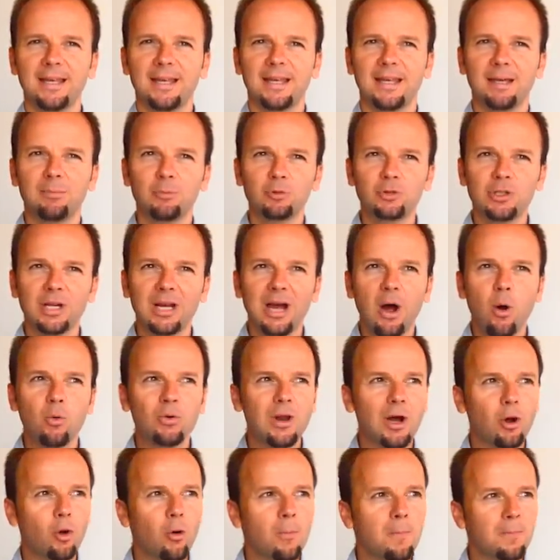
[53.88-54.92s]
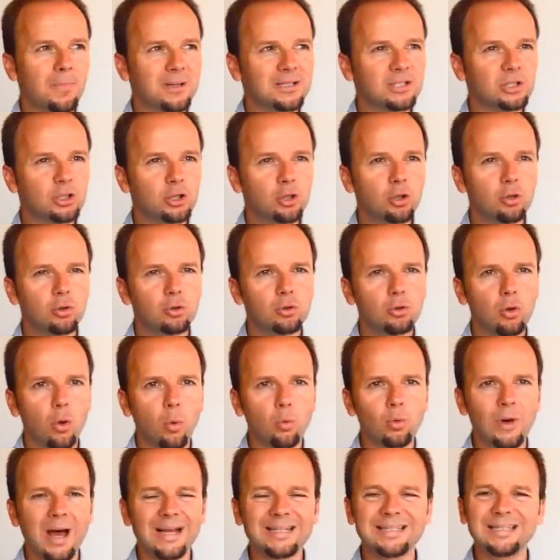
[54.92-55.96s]
Hemos llegado a una comprensión o
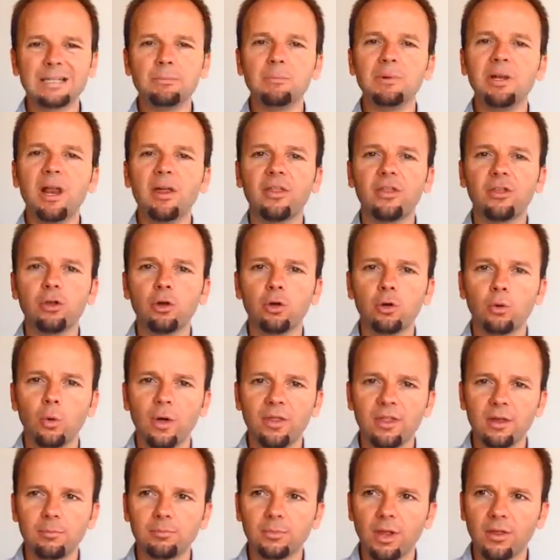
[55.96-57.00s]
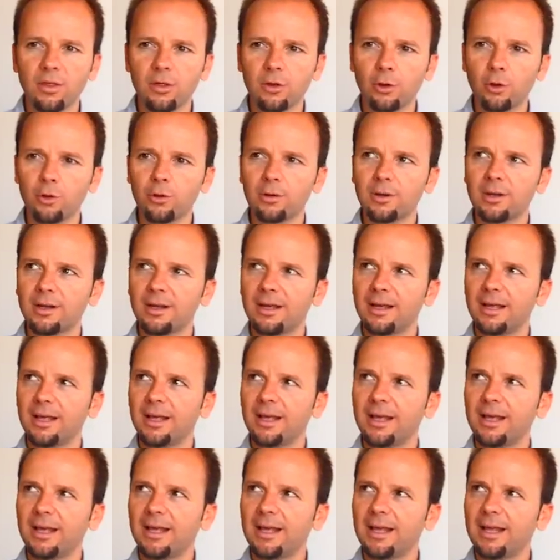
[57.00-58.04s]
una asimilación o aceptación
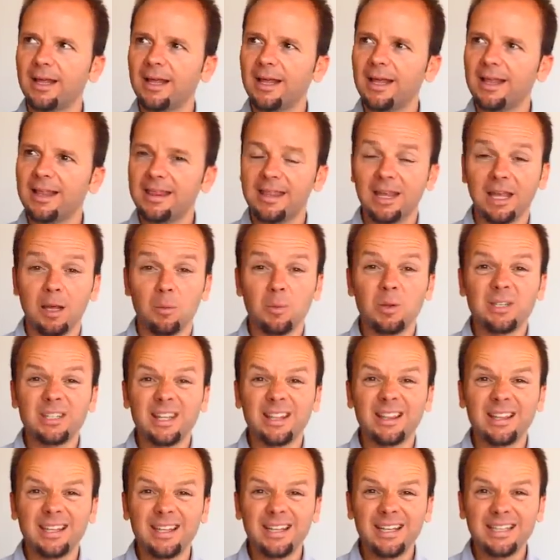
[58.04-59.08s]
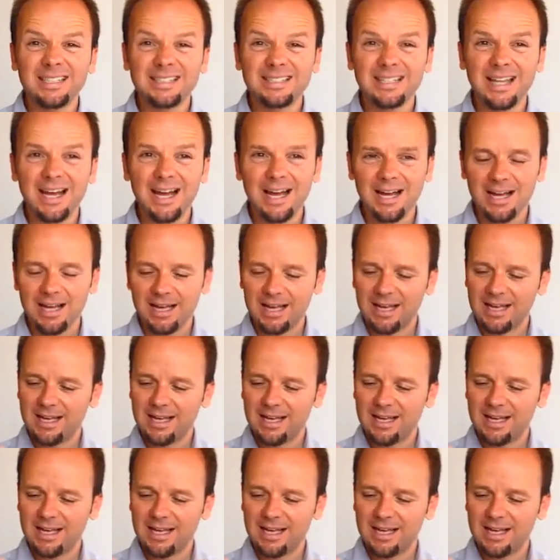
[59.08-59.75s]
de que mi sentir está